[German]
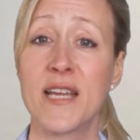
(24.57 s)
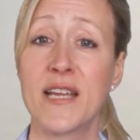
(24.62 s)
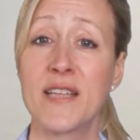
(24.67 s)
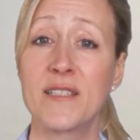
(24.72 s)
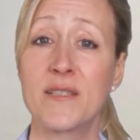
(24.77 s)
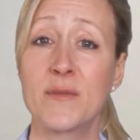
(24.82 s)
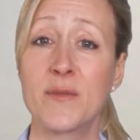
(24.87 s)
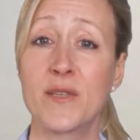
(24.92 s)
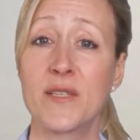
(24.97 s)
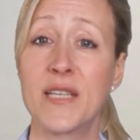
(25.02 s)

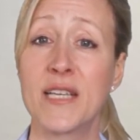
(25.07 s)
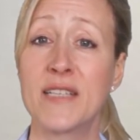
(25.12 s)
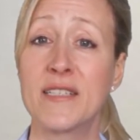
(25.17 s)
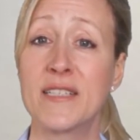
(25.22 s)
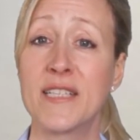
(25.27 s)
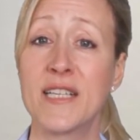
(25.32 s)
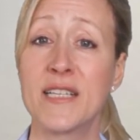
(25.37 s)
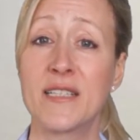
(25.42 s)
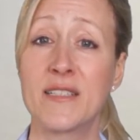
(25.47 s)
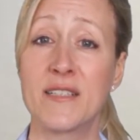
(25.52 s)
als Ölleck
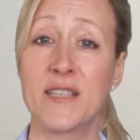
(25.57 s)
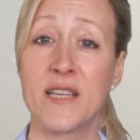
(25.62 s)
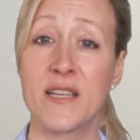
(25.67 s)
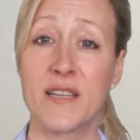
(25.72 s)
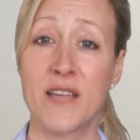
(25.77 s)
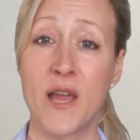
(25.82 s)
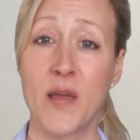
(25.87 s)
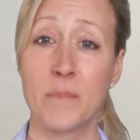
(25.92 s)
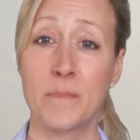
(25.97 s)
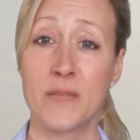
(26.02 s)
der
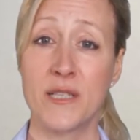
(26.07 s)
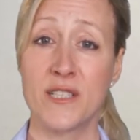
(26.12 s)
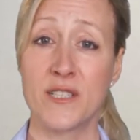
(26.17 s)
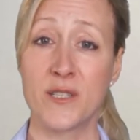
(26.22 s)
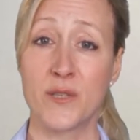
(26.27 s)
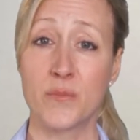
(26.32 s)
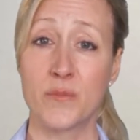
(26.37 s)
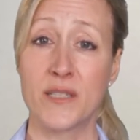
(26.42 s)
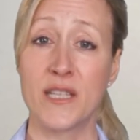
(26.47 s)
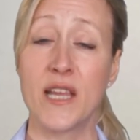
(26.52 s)
hinteren
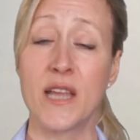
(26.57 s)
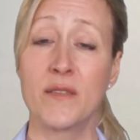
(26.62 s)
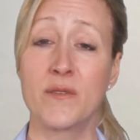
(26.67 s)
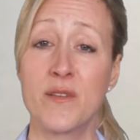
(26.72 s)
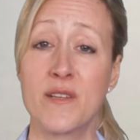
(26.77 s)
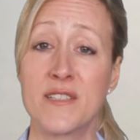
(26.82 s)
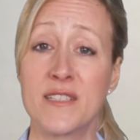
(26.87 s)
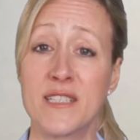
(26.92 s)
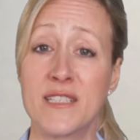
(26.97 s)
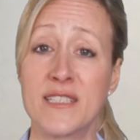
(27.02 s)
Hauptdichtung
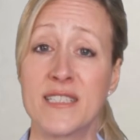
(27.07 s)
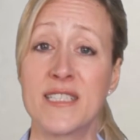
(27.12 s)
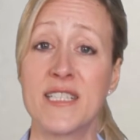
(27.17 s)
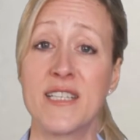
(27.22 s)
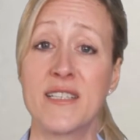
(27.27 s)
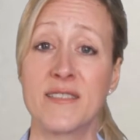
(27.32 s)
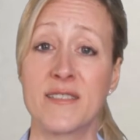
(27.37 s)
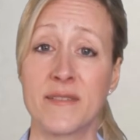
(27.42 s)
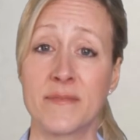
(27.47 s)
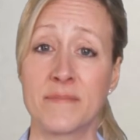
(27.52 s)

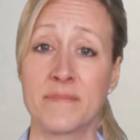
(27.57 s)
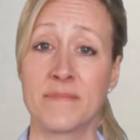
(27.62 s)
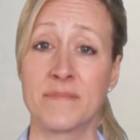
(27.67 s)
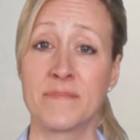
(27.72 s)
diagnostiziert.